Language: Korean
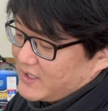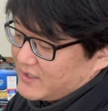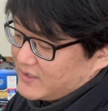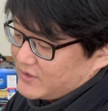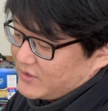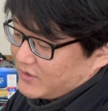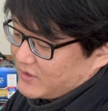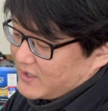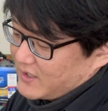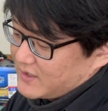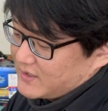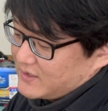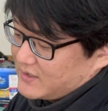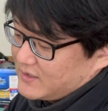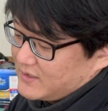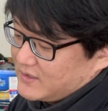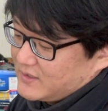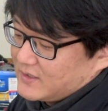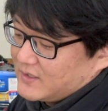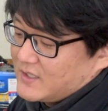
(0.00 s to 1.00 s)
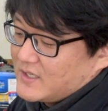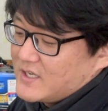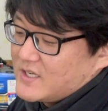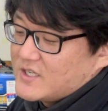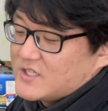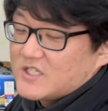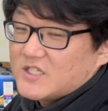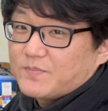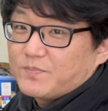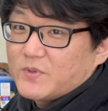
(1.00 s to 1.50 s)
하는 역할은
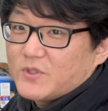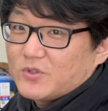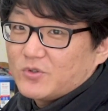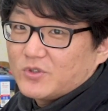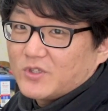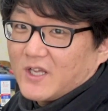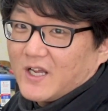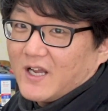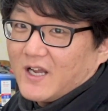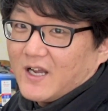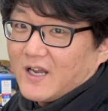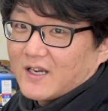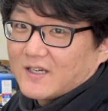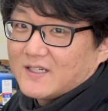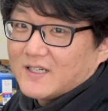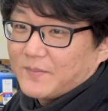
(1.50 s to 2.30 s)
CPU나